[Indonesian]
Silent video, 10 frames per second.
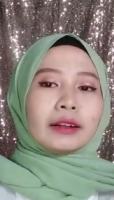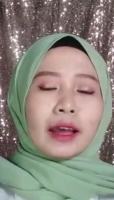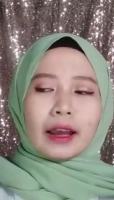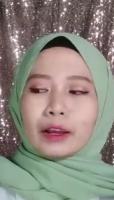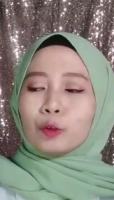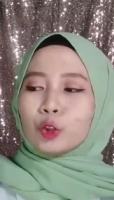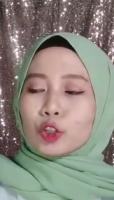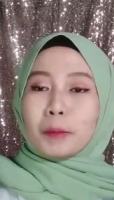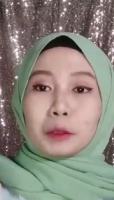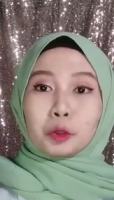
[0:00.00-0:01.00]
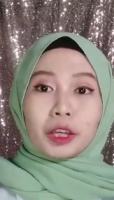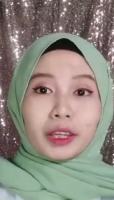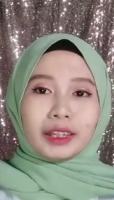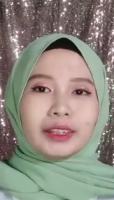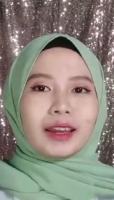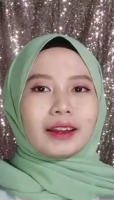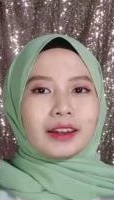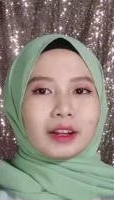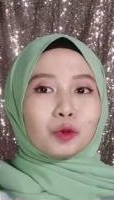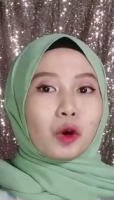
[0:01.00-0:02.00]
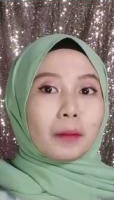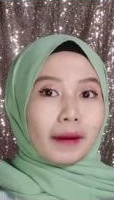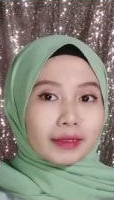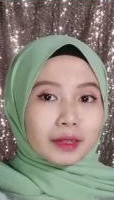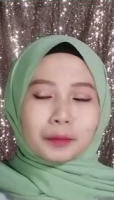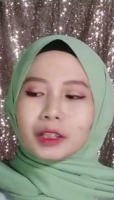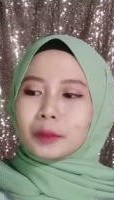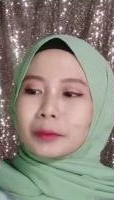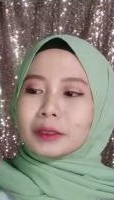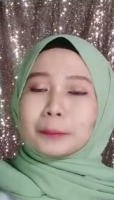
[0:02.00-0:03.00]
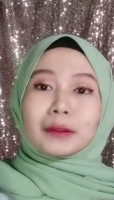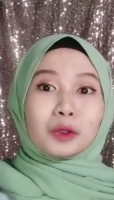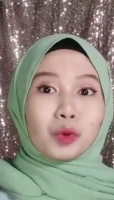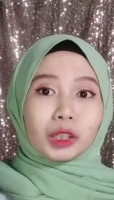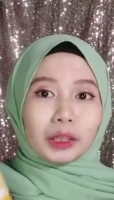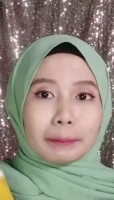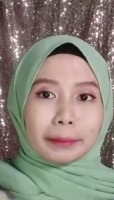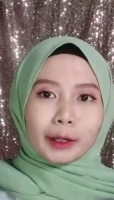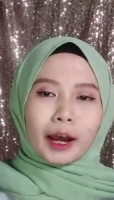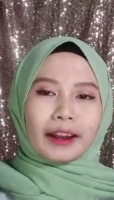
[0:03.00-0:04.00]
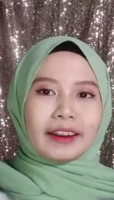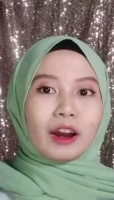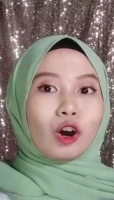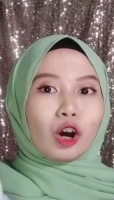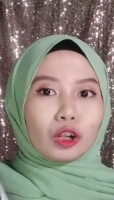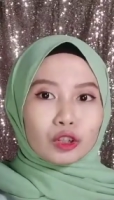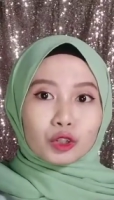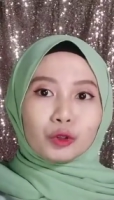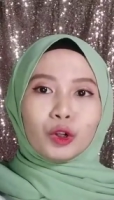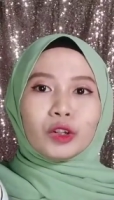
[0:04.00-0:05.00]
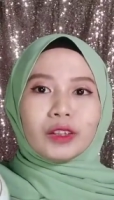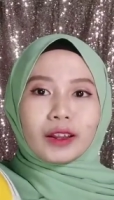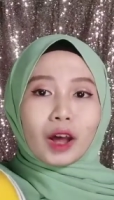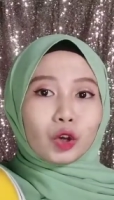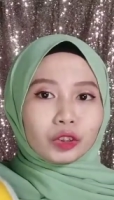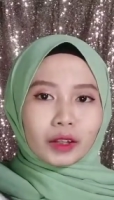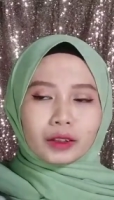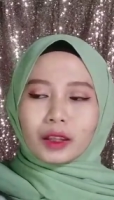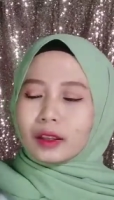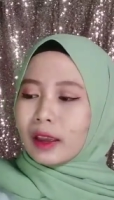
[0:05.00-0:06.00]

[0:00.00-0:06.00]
Nah, untuk sepatu yang ini ada dua macam nih teman-teman, dua tipe. Ada yang old school dan authentic.